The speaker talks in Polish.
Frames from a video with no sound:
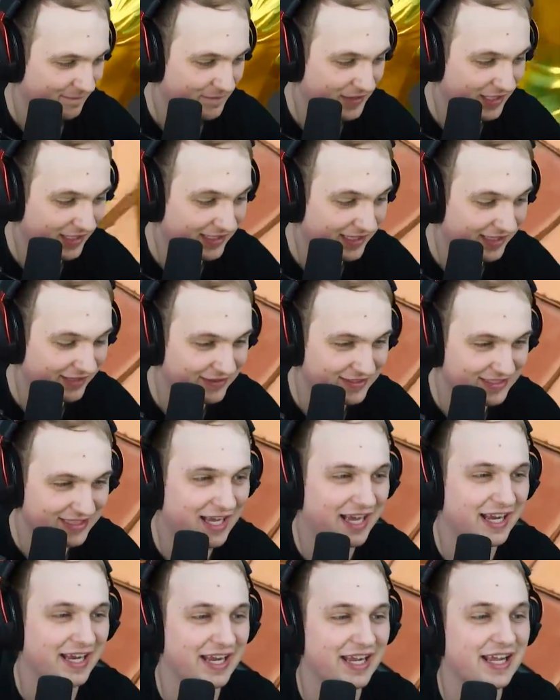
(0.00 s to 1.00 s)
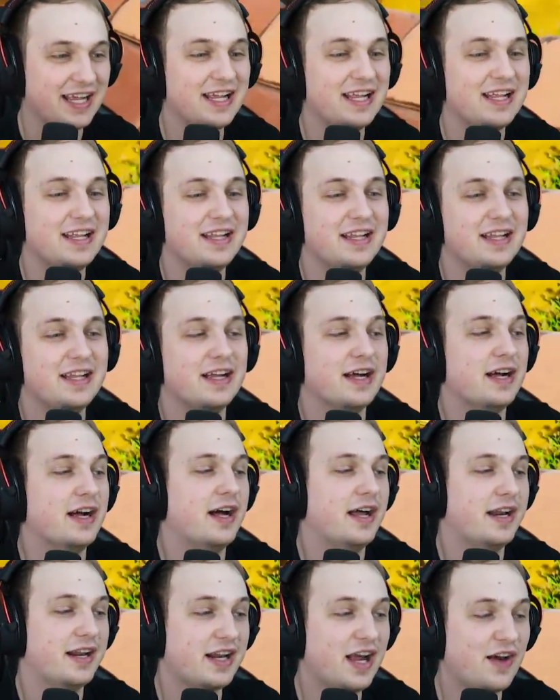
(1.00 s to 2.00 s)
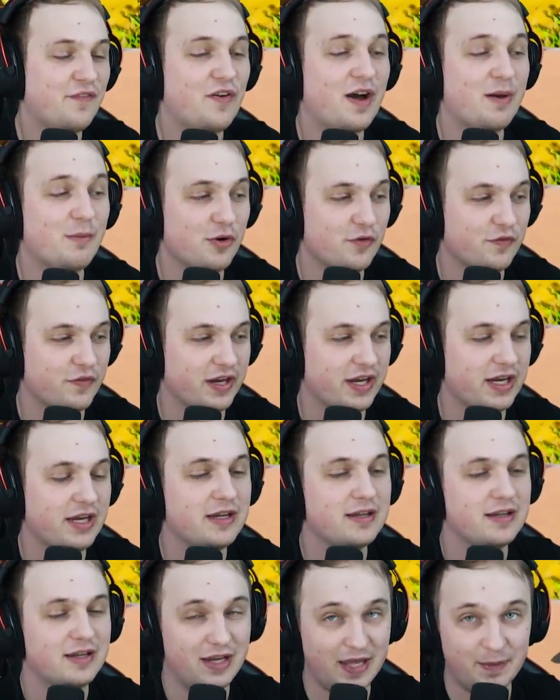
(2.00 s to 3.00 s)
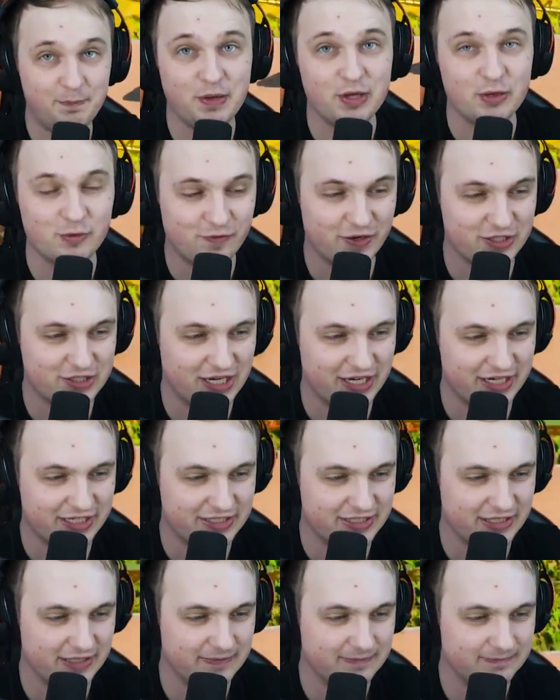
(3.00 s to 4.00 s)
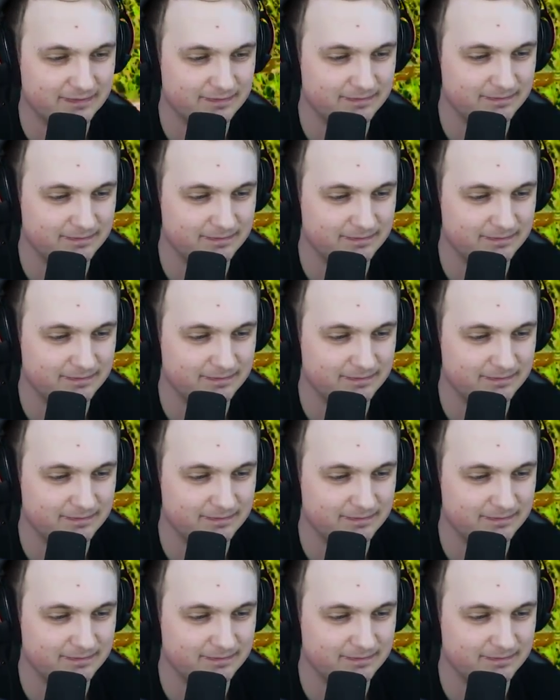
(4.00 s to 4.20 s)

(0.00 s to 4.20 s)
Nikt nie dostaje. Rafa mówi, lepiej uważajcie.